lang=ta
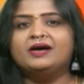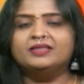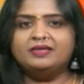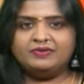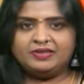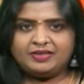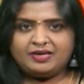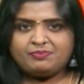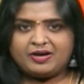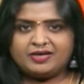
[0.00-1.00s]
அந்த
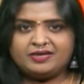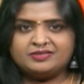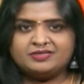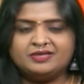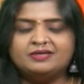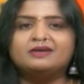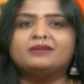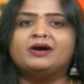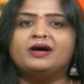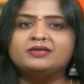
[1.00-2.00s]
விதத்தில் பார்க்குறச்சு
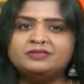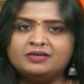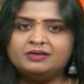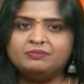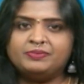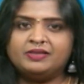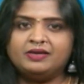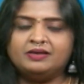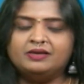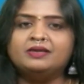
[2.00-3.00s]
இப்போ அரசாங்கம்
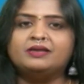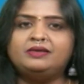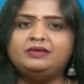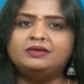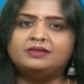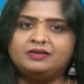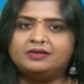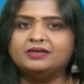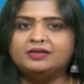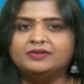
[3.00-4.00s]
பார்த்திங்கன்னா நிறைய
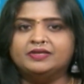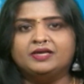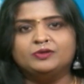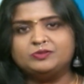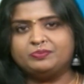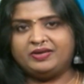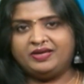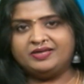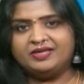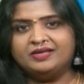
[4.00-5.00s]
திட்டங்கள் வந்து அனௌன்ஸ்
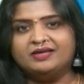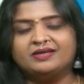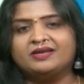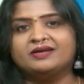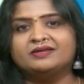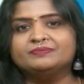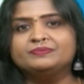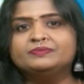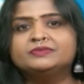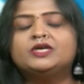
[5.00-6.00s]
பண்ணிக்கிட்டே தான் இருக்கிறாங்க
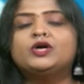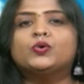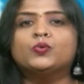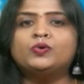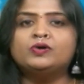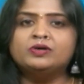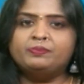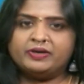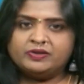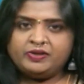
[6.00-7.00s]
உங்கள்
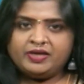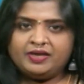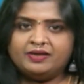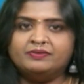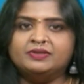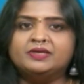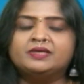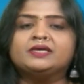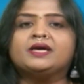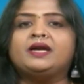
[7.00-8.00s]
பகுதியில் வந்து
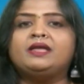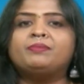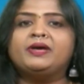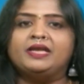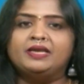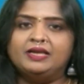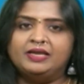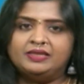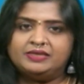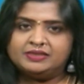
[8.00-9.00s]
கண்டிப்பாக என்னென்ன
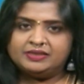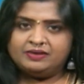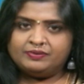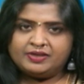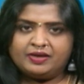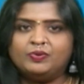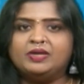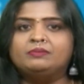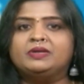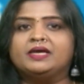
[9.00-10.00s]
திட்டங்கள் வந்து
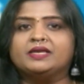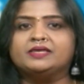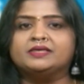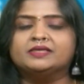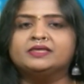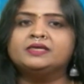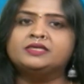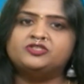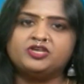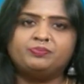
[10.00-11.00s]
அவைலபிளாக இருக்குன்றது
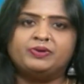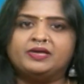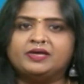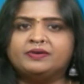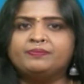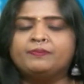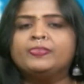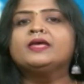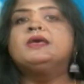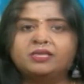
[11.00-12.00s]
செக் பண்ணுங்கள்
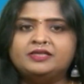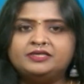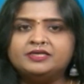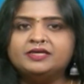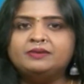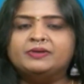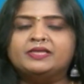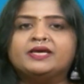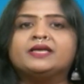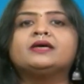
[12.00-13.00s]
சில திட்டங்கள்
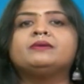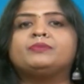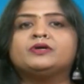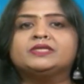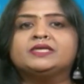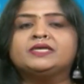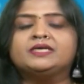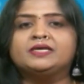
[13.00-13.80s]
பார்த்திங்கன்னா இப்போ வந்து